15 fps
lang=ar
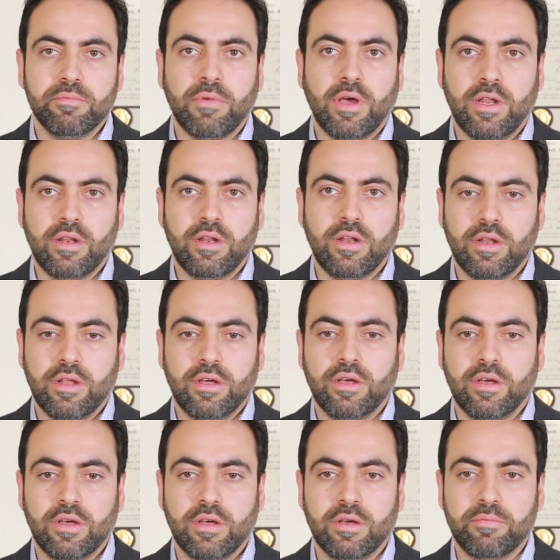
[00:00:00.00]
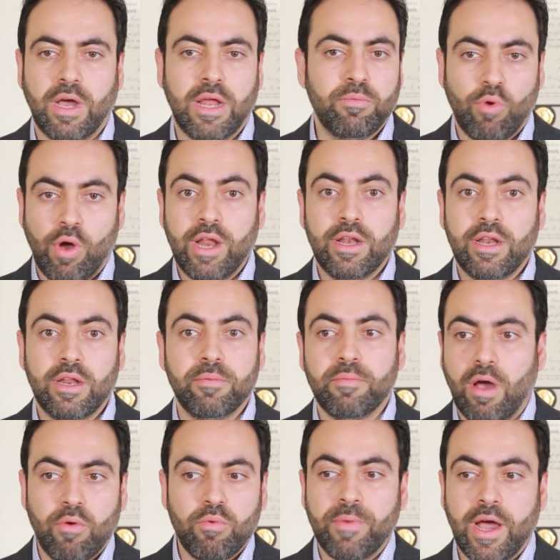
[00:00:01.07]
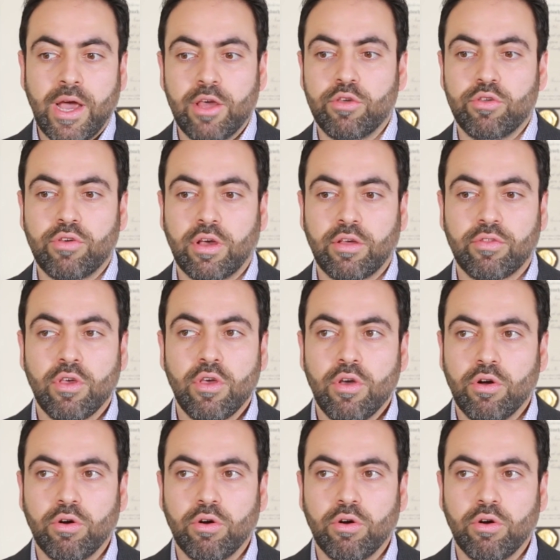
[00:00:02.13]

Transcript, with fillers: مع مع المعلم او مع اي شخص